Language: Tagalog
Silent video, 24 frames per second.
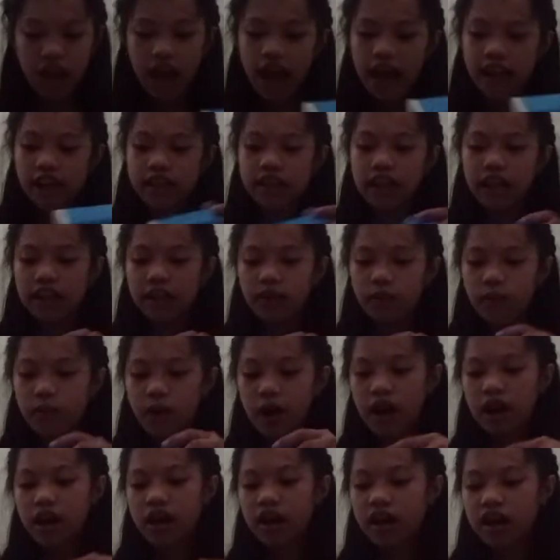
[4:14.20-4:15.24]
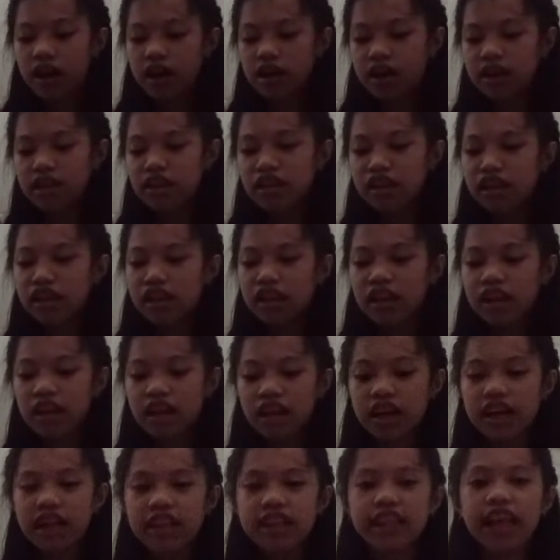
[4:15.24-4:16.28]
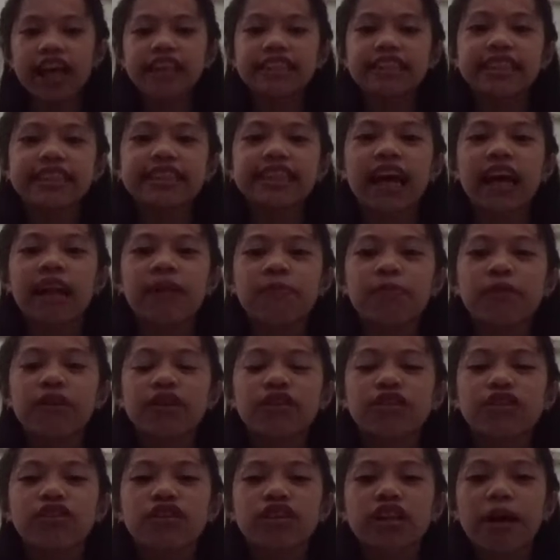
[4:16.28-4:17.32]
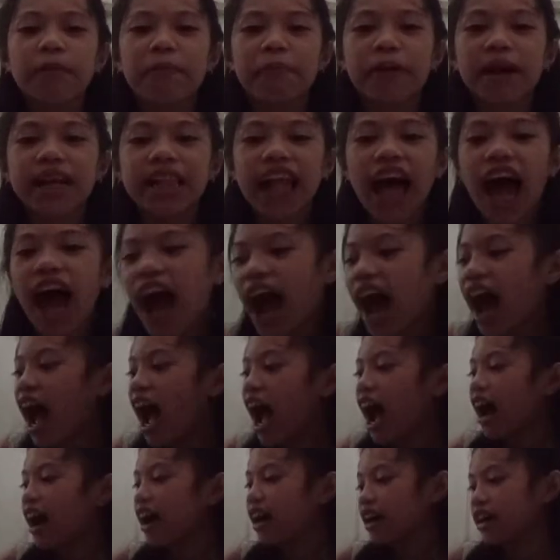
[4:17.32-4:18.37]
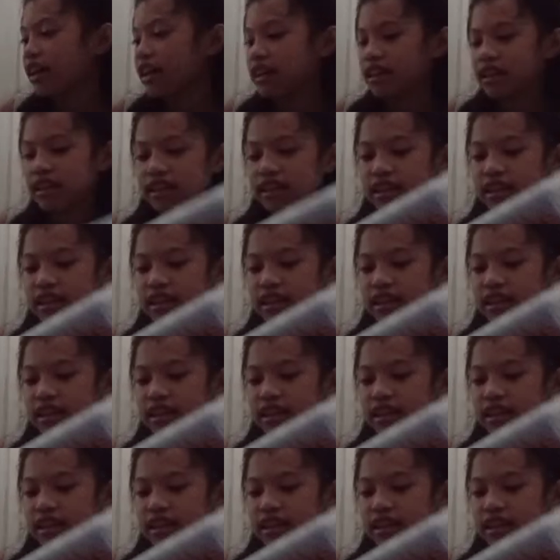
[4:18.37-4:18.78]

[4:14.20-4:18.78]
Ay, dalawa. Nasa cellphone ko na pala ang